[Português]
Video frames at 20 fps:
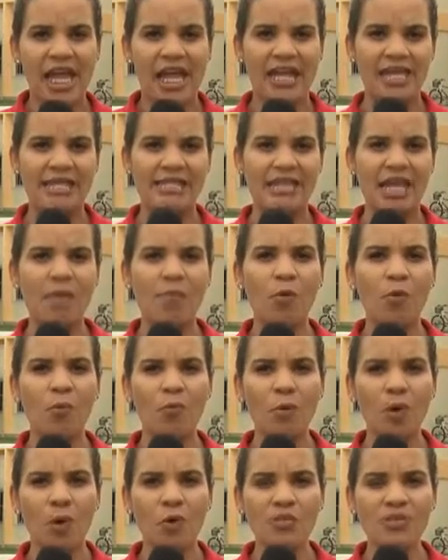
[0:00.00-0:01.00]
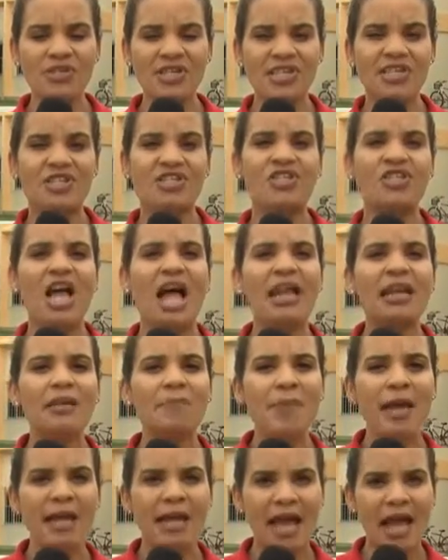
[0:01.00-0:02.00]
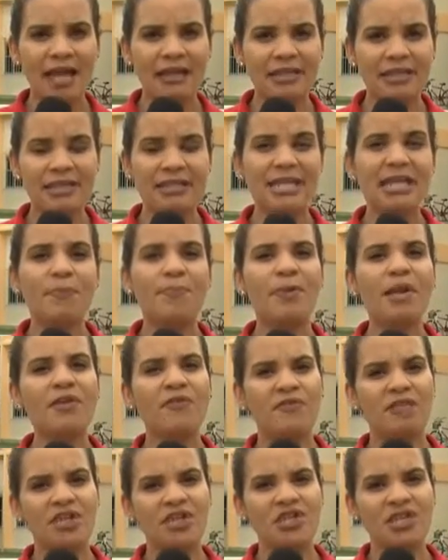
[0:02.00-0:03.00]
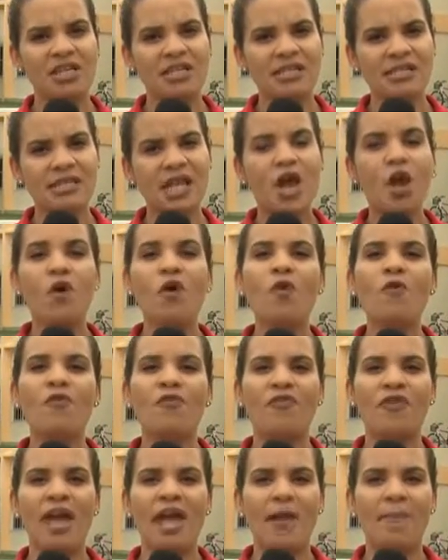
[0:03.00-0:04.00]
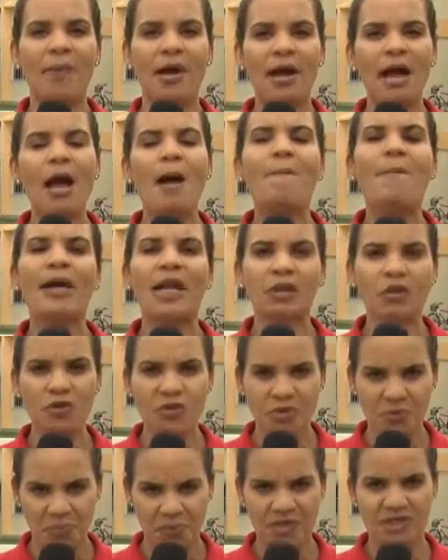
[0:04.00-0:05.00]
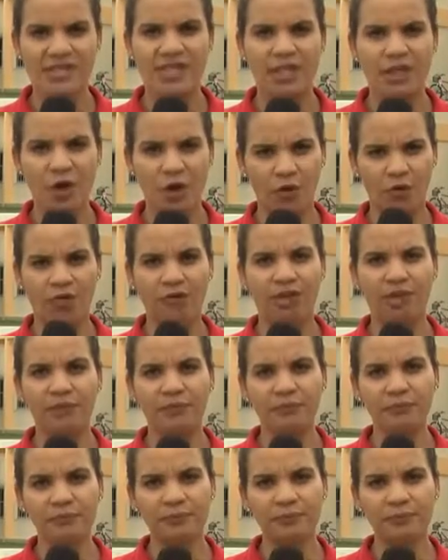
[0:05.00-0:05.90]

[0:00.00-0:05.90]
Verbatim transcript: recebam bolsas já liberadas e previstas com verba para 2019.